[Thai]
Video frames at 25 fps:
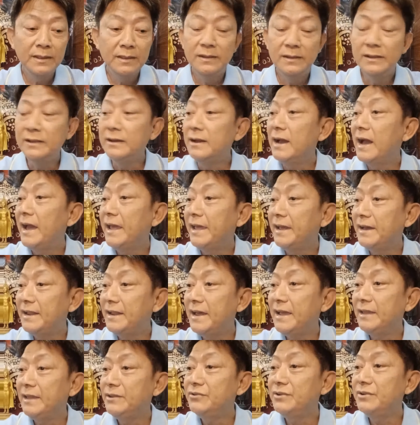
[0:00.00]
หรือใครก็
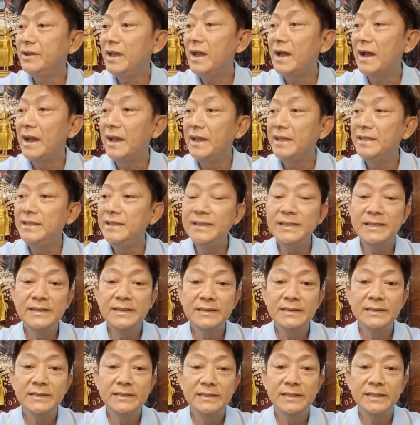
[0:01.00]
ได้ช่วยหาให้นิดนึ
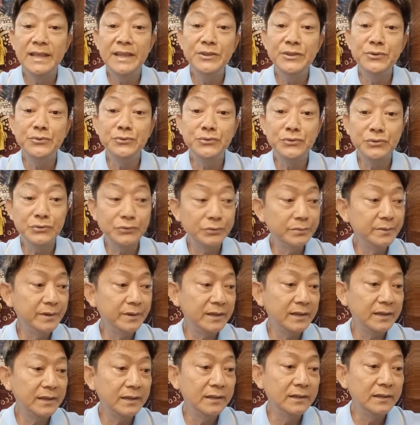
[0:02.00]
งใน ยูทูบ
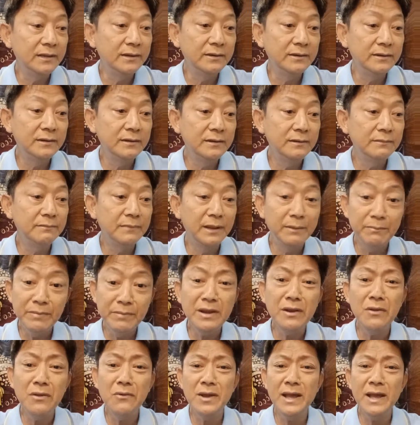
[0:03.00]
นะหรือมันเพิ่
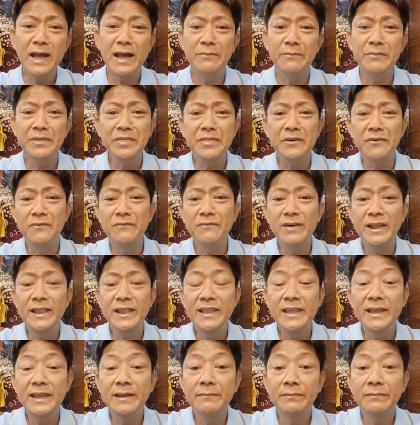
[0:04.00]
งลงข่าวเมื่อสองวัน
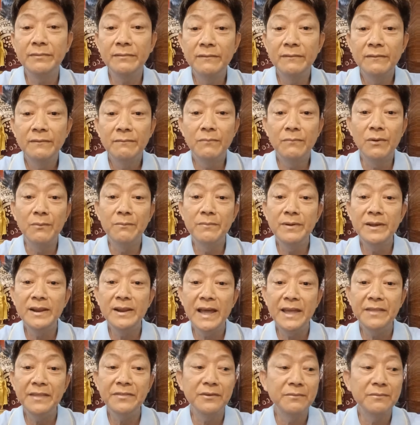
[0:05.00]
นี่เองผมเพิ่งไล
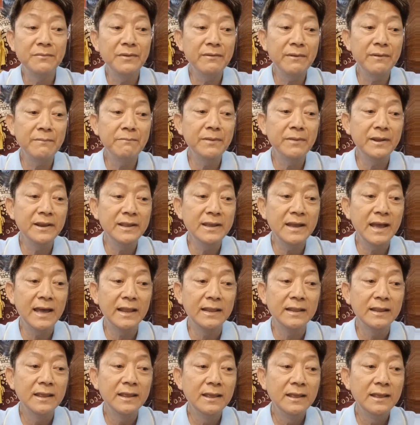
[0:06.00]
ฟ์สดเมื่อวันพฤหัส
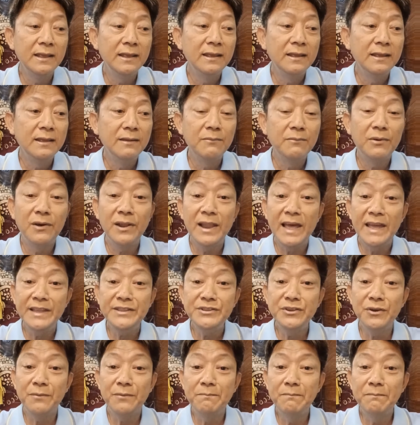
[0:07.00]
พอไลฟ์
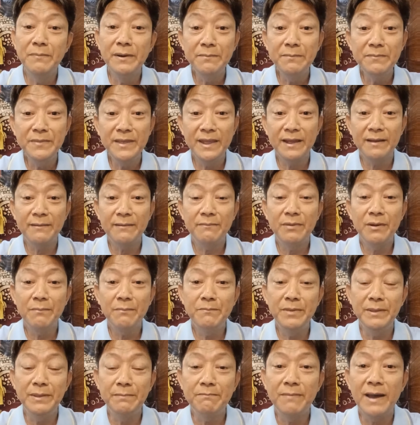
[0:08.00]
จบปุ๊บเนี่ยพอ
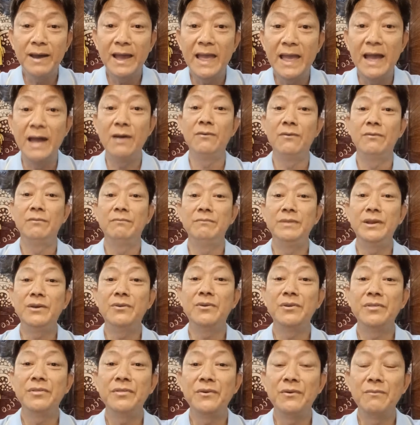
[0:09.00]
ปิดไปอ้าวมีค
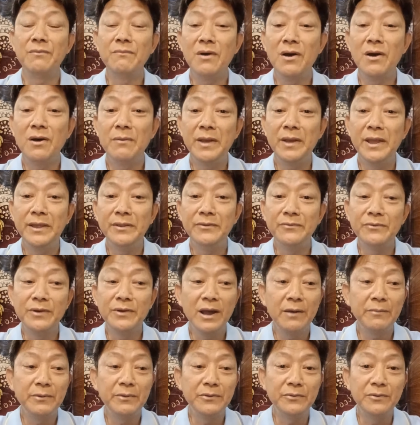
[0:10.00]
นส่งหม้อมาให้ดู
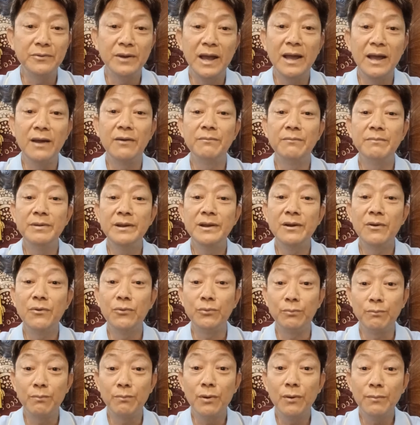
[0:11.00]
เข้าไปดูอ้าวเพิ่งขุ
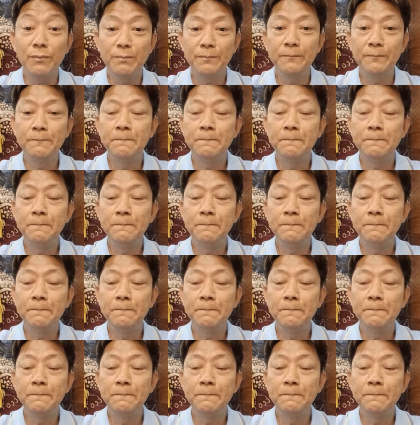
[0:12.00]
ดพบ